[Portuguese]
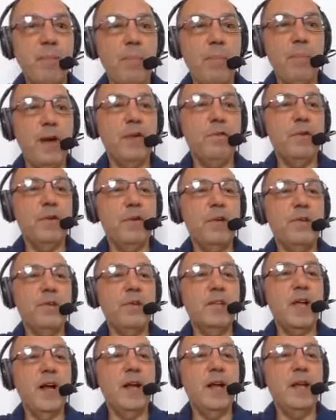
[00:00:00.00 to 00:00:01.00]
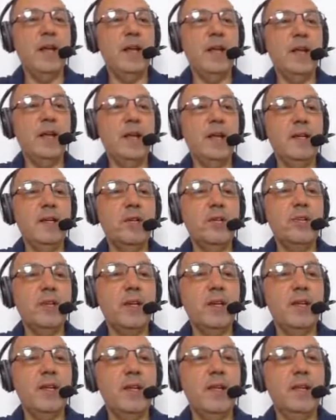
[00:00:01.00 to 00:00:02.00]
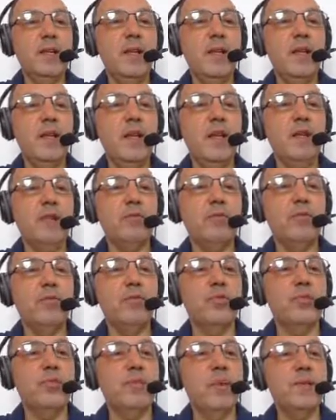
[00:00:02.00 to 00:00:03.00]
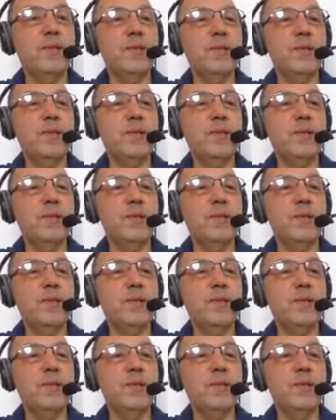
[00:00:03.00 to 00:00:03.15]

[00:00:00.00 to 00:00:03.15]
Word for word: barra invertida N. Isso aqui dentro de uma